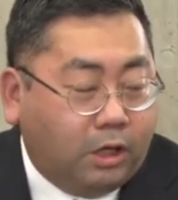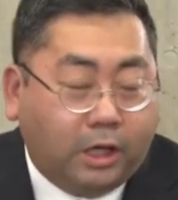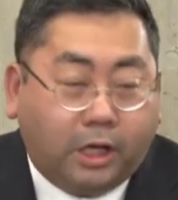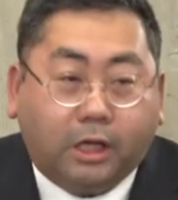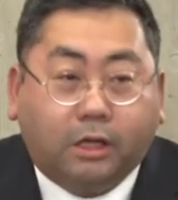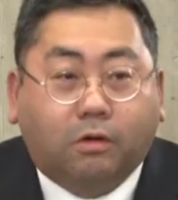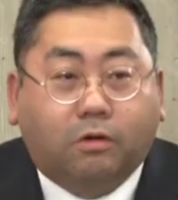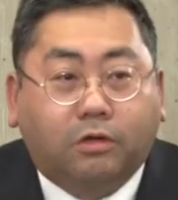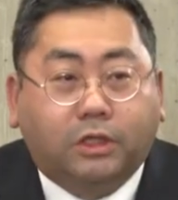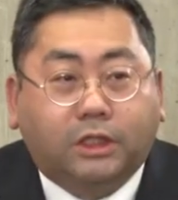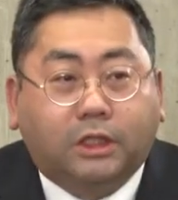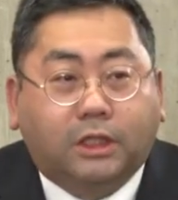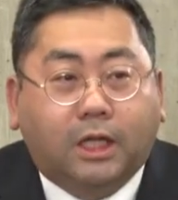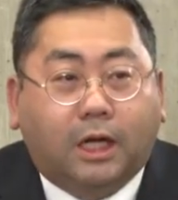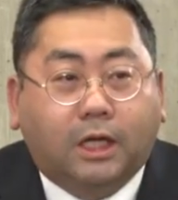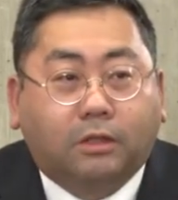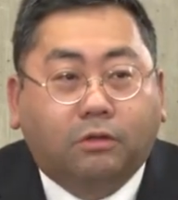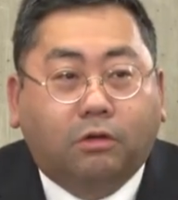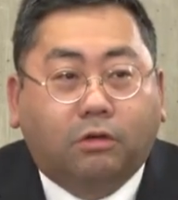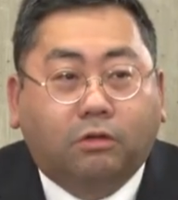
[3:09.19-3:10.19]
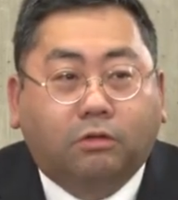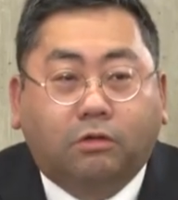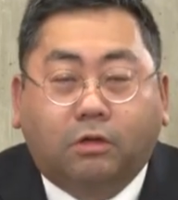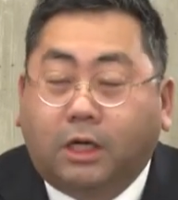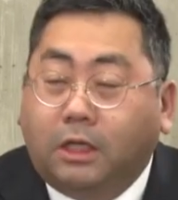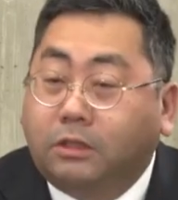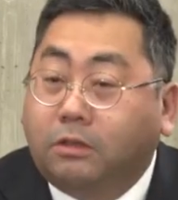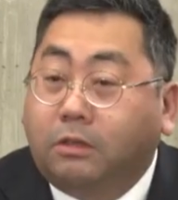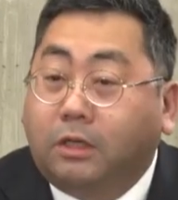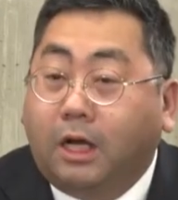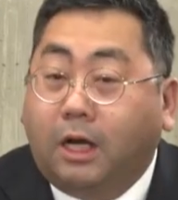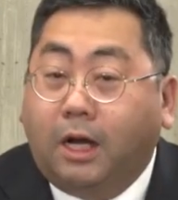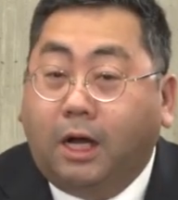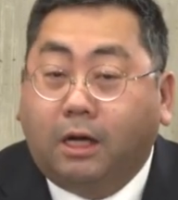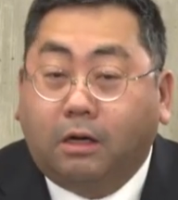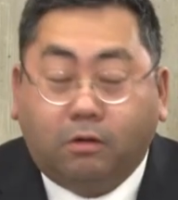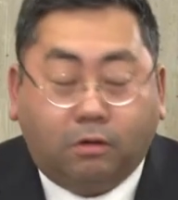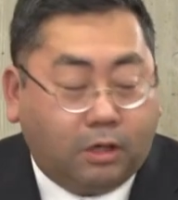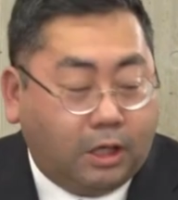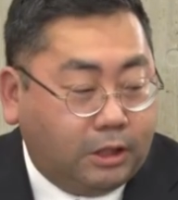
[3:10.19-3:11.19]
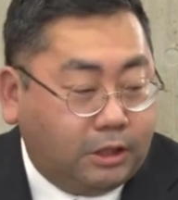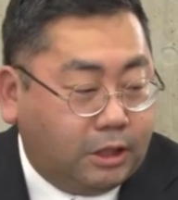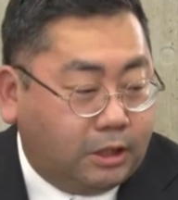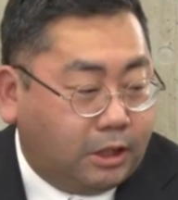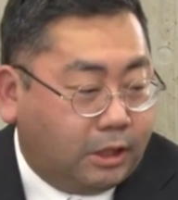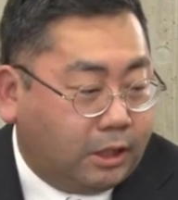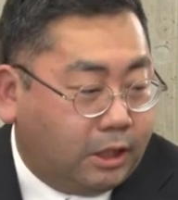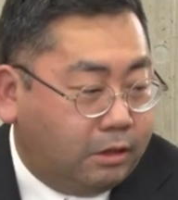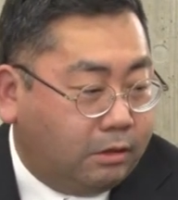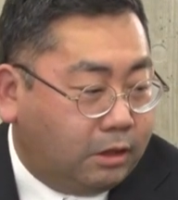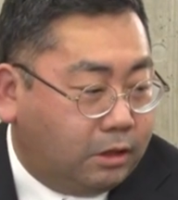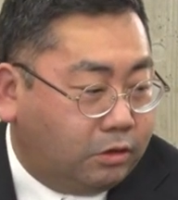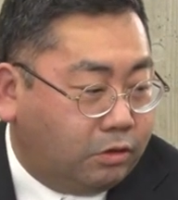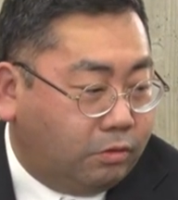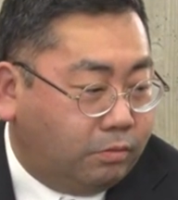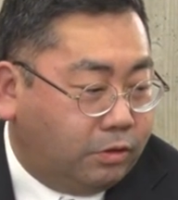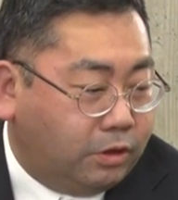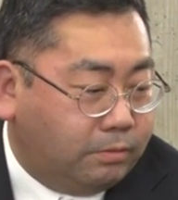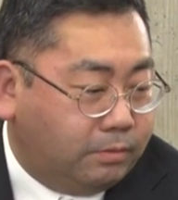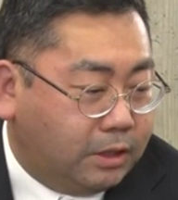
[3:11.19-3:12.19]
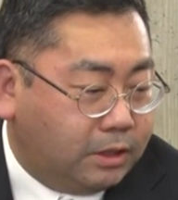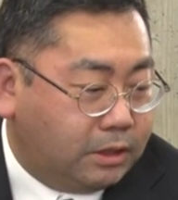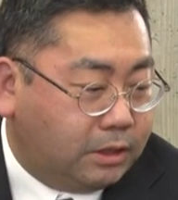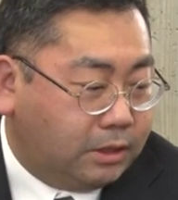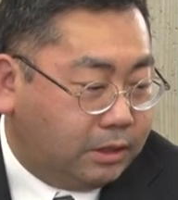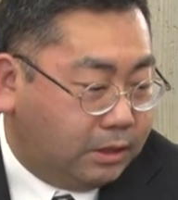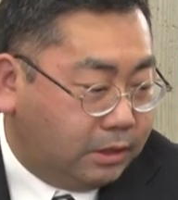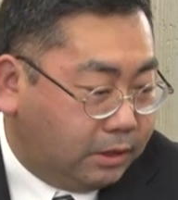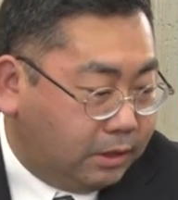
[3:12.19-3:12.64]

えー、こういったドローンの画像からご覧いただけるかと思います。